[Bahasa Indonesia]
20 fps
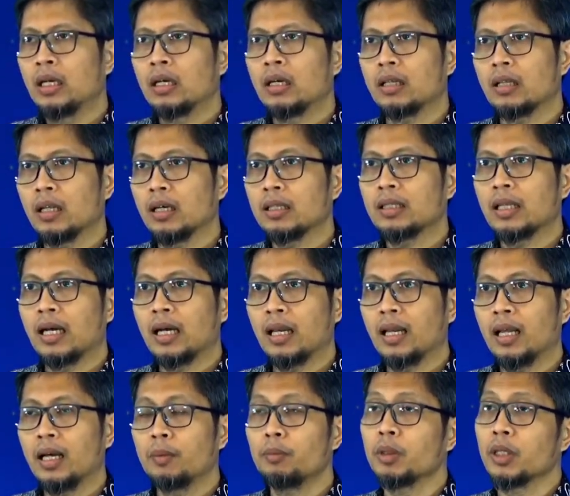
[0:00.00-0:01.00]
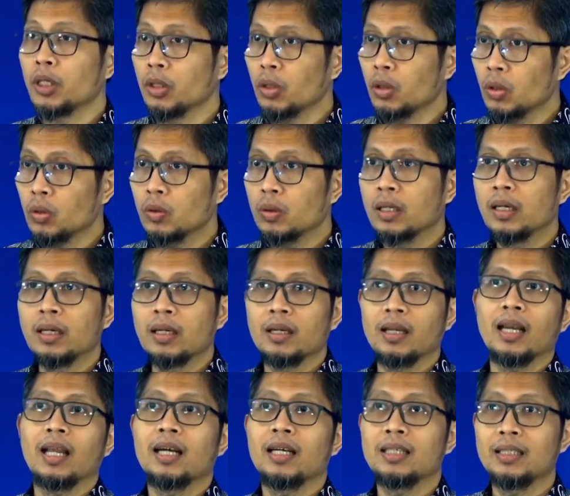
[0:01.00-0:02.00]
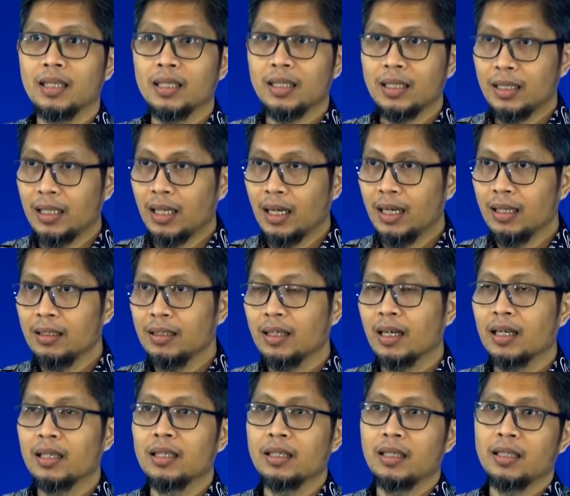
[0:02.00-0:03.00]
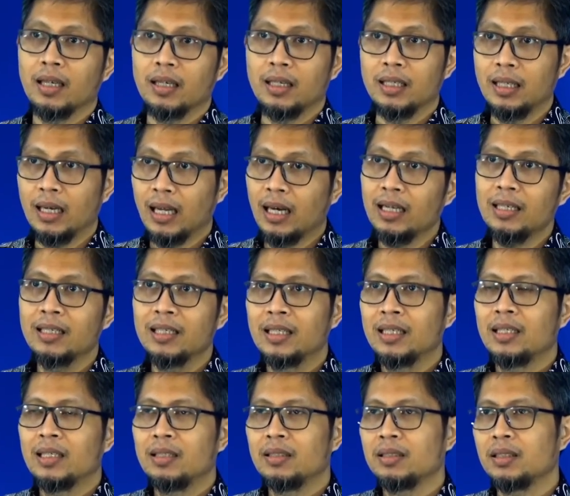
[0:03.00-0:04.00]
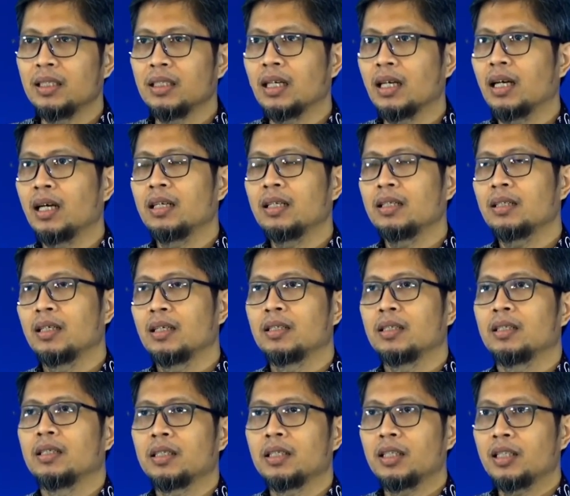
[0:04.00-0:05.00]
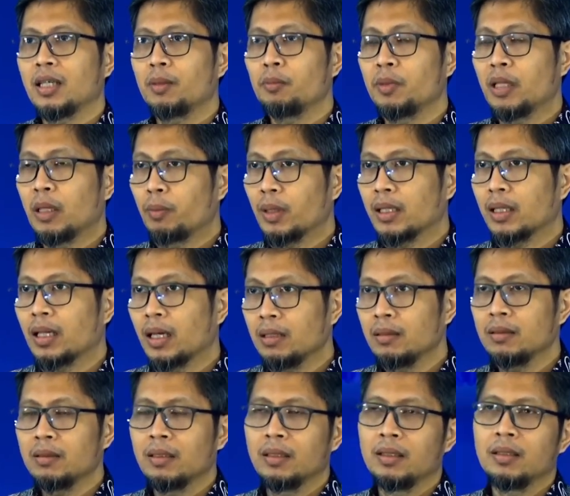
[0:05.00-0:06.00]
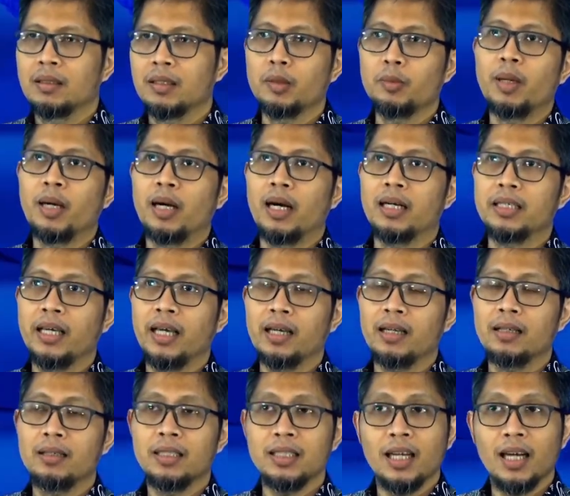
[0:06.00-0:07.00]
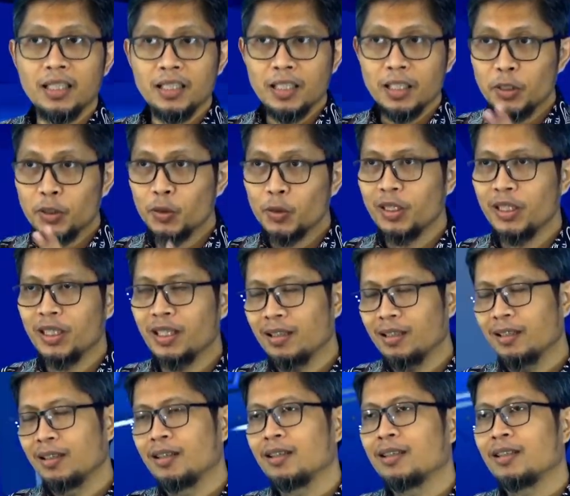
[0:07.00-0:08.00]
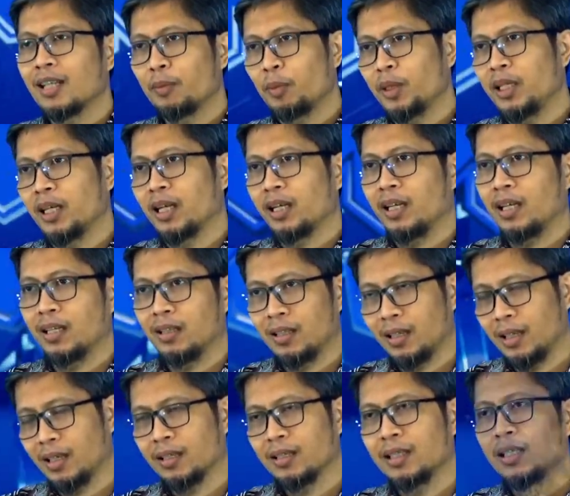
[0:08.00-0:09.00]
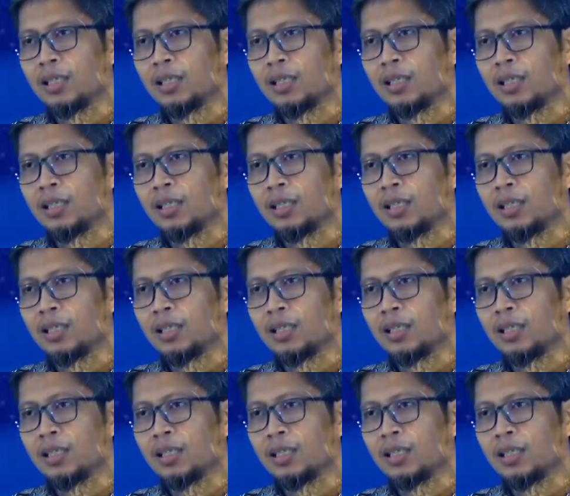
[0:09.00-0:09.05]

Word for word: Allah Ta'ala menghitung lelahnya kita, karena kita lillah, sehingga eh, kita mendapatkan kebahagiaan tidak hanya di dunia, tapi di akhirat kelak.